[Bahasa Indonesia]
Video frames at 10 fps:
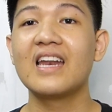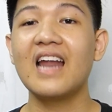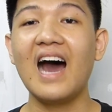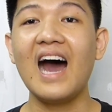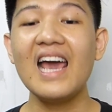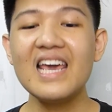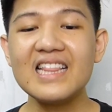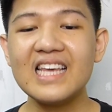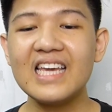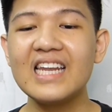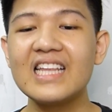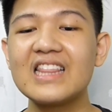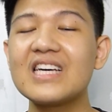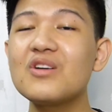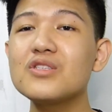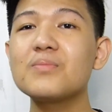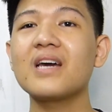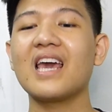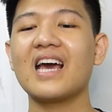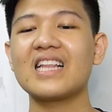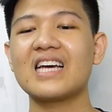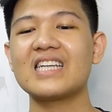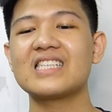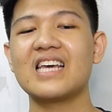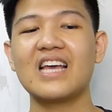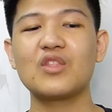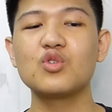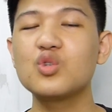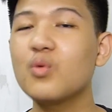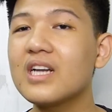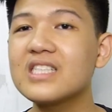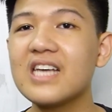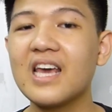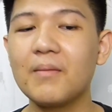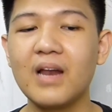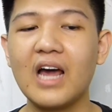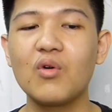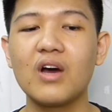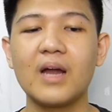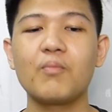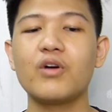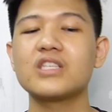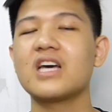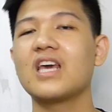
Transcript: Nah, ayat ini terus mengingatkan saya tujuan saya melakukan puasa